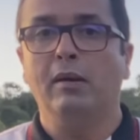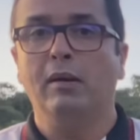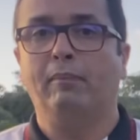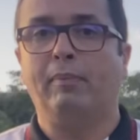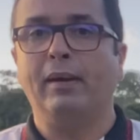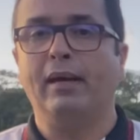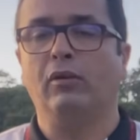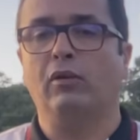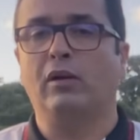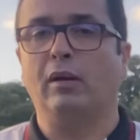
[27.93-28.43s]

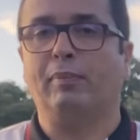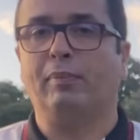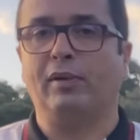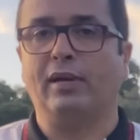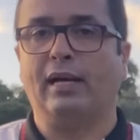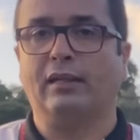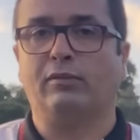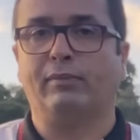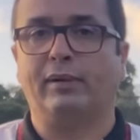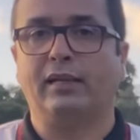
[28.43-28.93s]
pelo
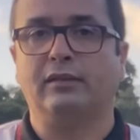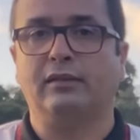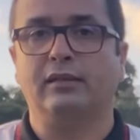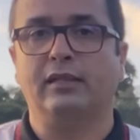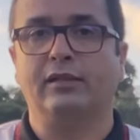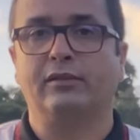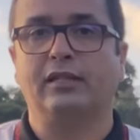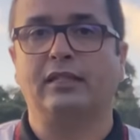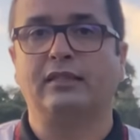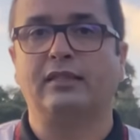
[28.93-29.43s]
Campeonato
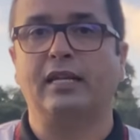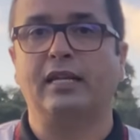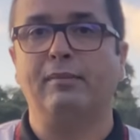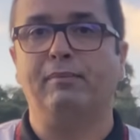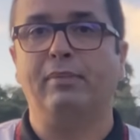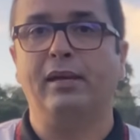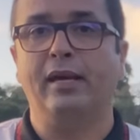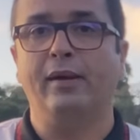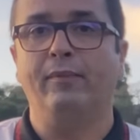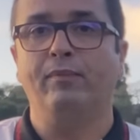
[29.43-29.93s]
Brasileiro da Série
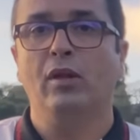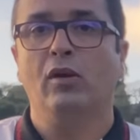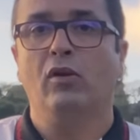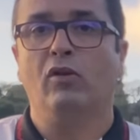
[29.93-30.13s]
B.